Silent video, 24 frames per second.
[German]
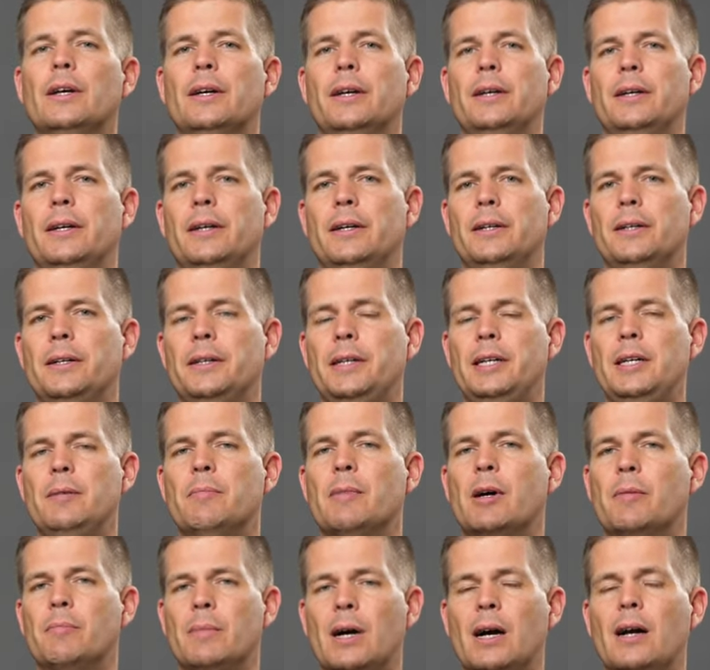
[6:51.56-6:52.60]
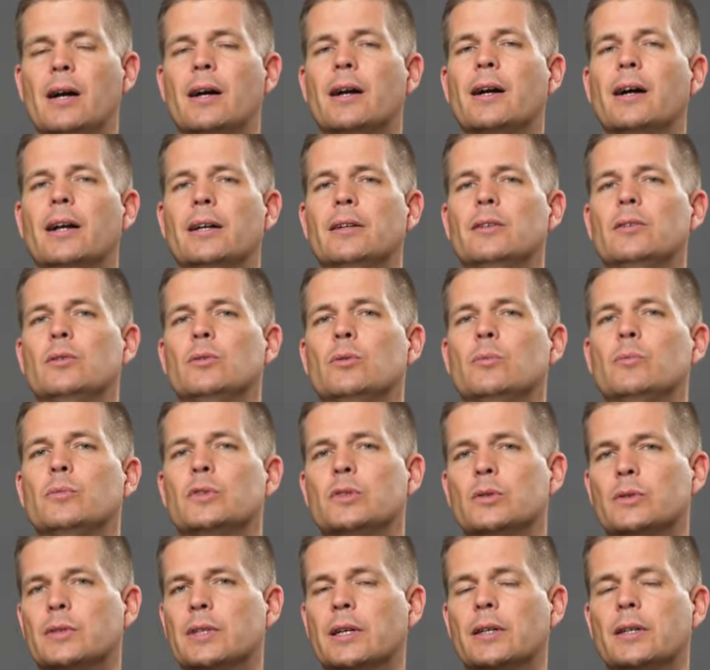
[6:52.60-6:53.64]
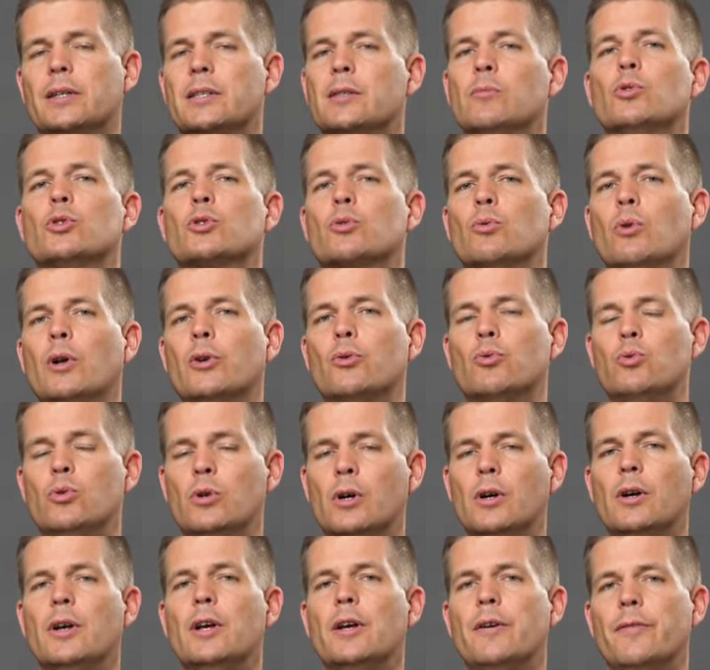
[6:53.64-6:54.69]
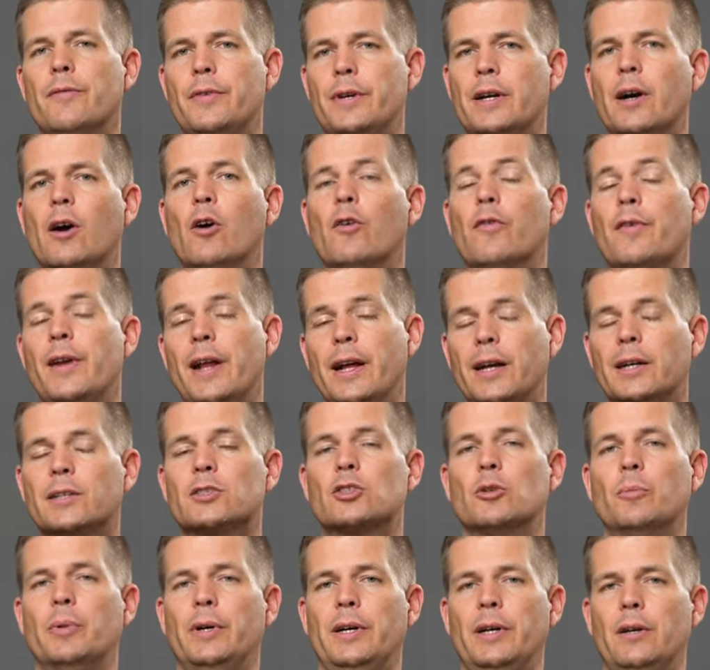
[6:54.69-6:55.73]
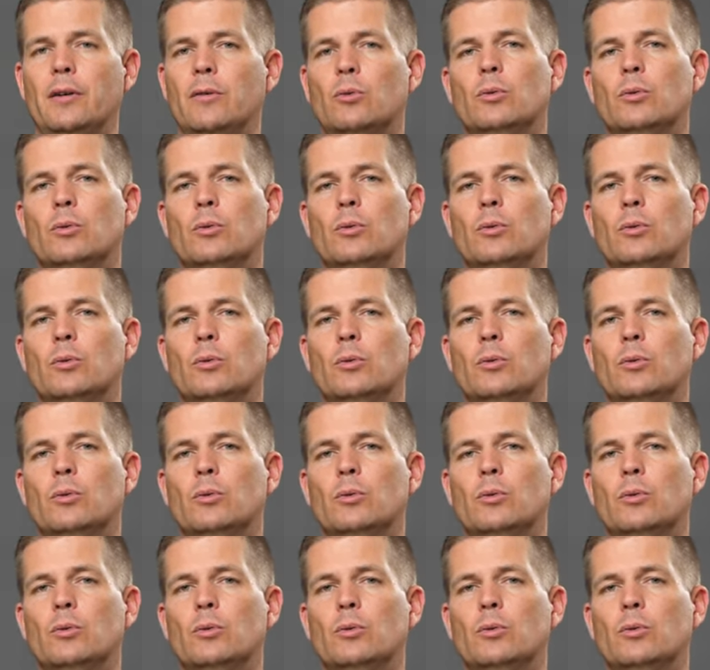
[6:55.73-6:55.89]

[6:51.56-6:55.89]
äh, die man machen kann, um sozusagen diese Muskulatur wieder auf Länge zu bringen.